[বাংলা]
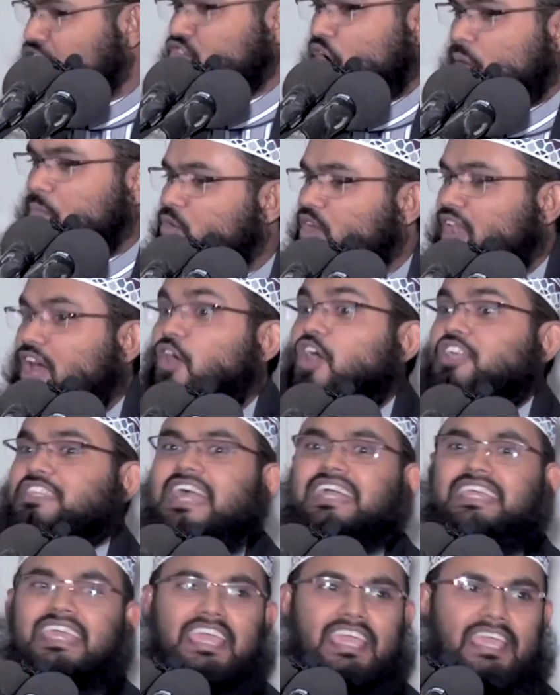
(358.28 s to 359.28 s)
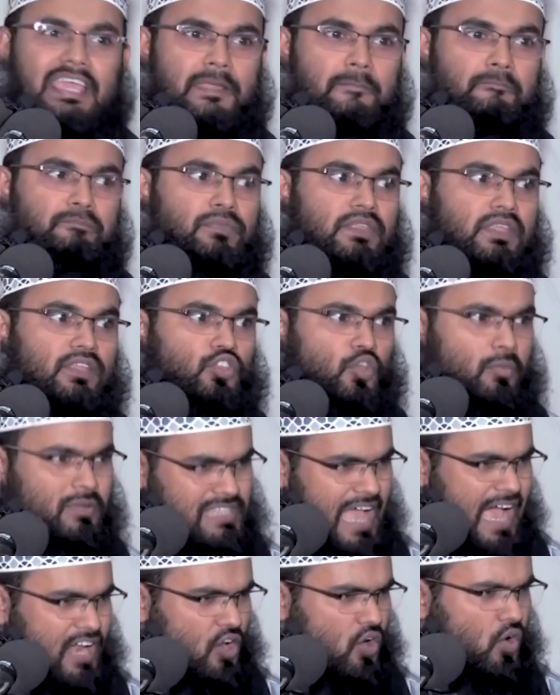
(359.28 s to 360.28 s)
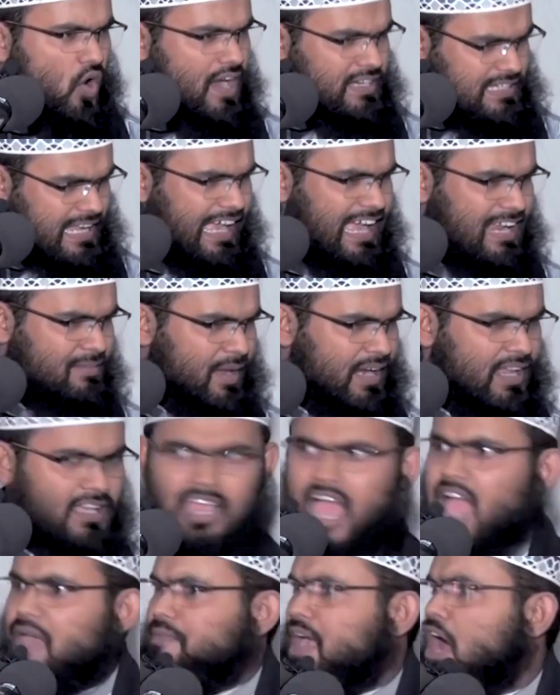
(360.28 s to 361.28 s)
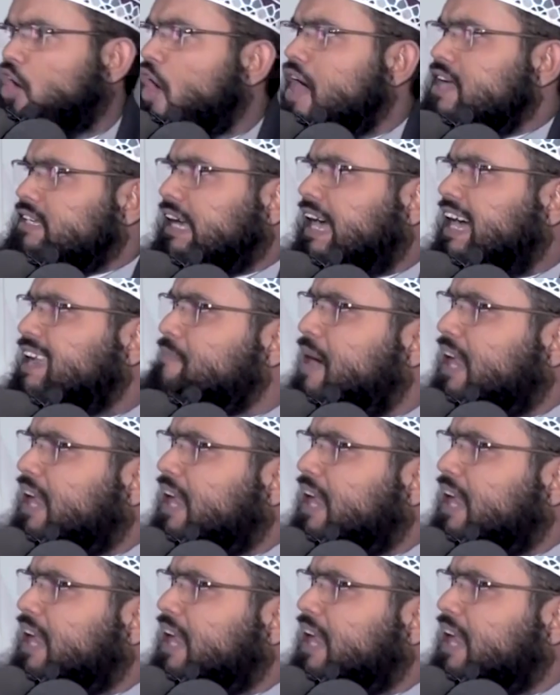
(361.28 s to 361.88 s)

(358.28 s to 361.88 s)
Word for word: এই সবগুলা কথা কি তুমি জানো কয় টাকার মালিক এই মিয়া কয় টাকার